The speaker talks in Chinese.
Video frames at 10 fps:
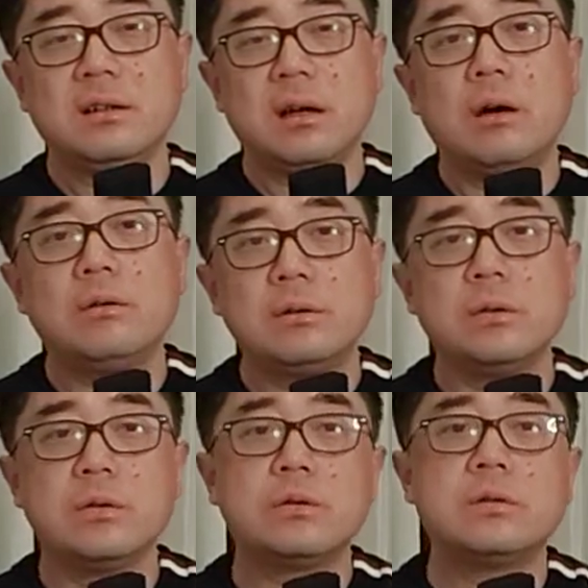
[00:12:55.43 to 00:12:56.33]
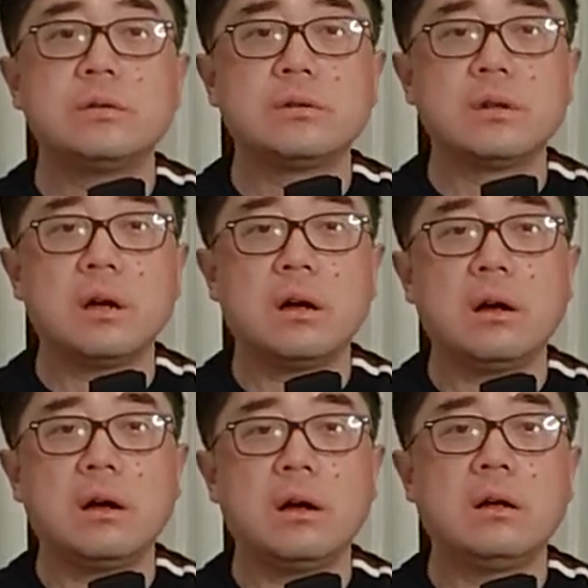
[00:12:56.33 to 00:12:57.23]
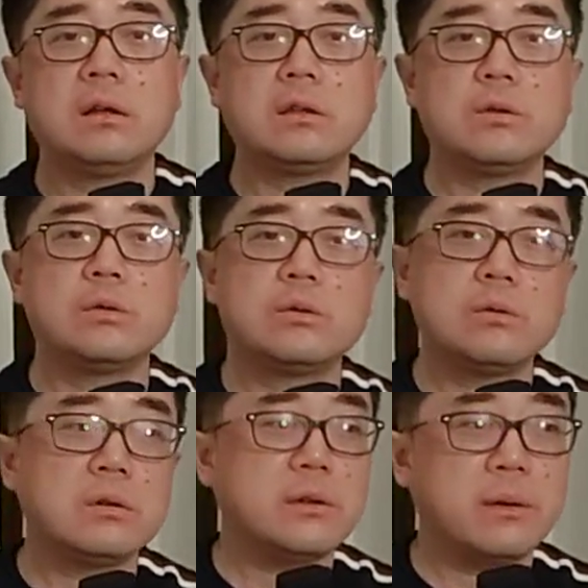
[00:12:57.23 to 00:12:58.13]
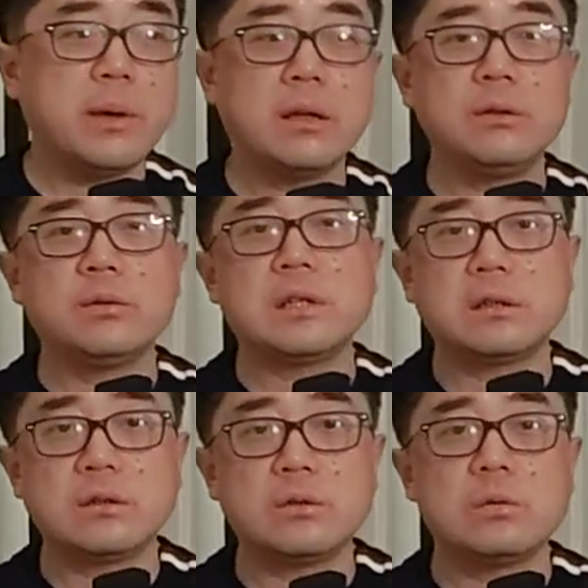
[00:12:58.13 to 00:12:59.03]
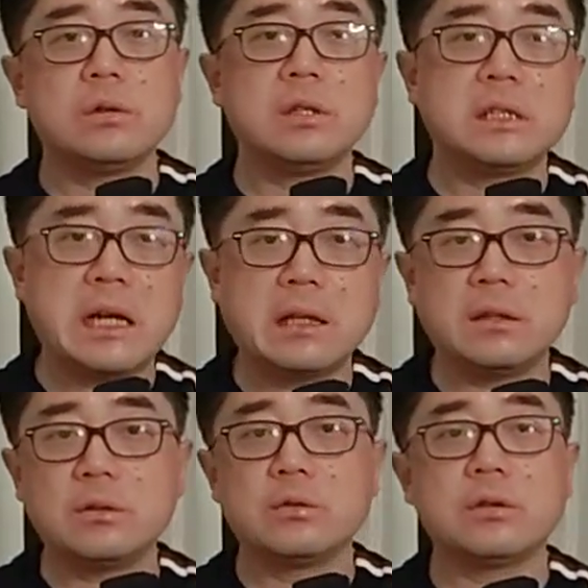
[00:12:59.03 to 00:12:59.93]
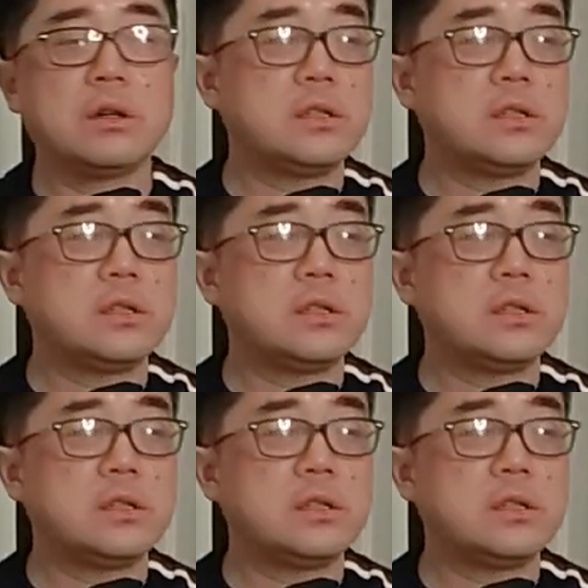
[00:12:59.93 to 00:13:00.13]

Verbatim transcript: 好，有人说就是啊啊，但从中国这方面，因为站在中国，你看的都是啊，